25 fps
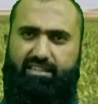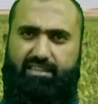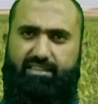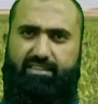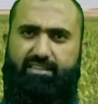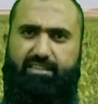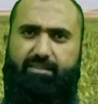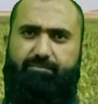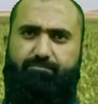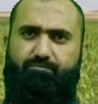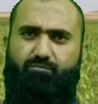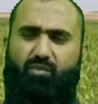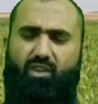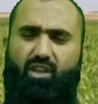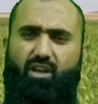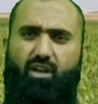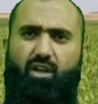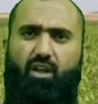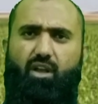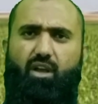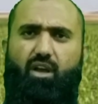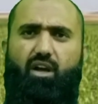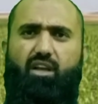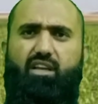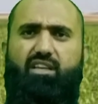जाता है
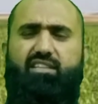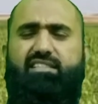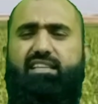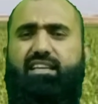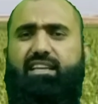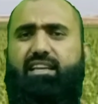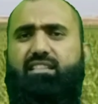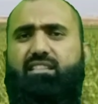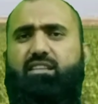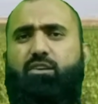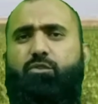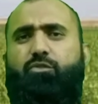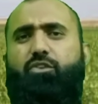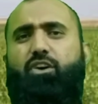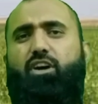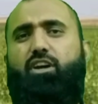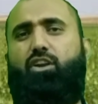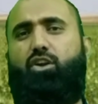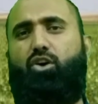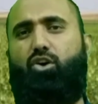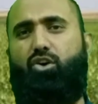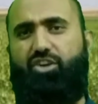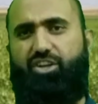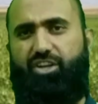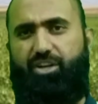इसे कहते हैं
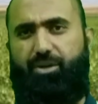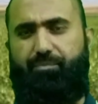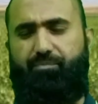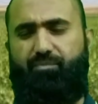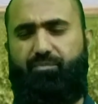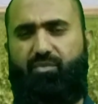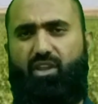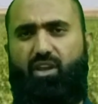फाइलोडी